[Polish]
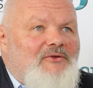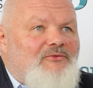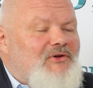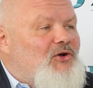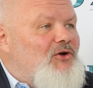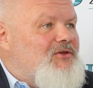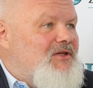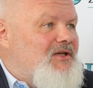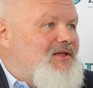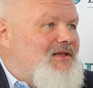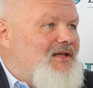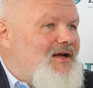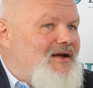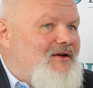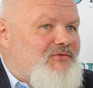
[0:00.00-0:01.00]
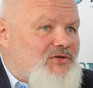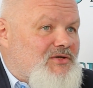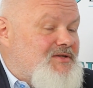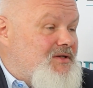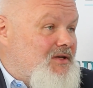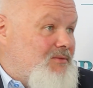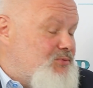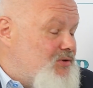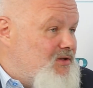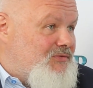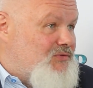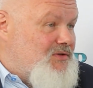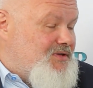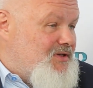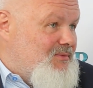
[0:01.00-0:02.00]
wygodny dla wszystkich, przede
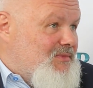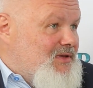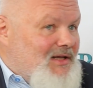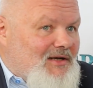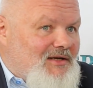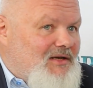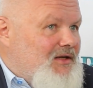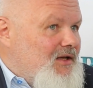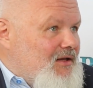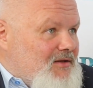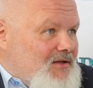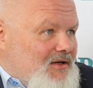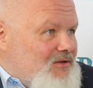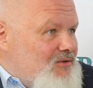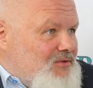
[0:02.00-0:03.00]
wszystkim dla klienta,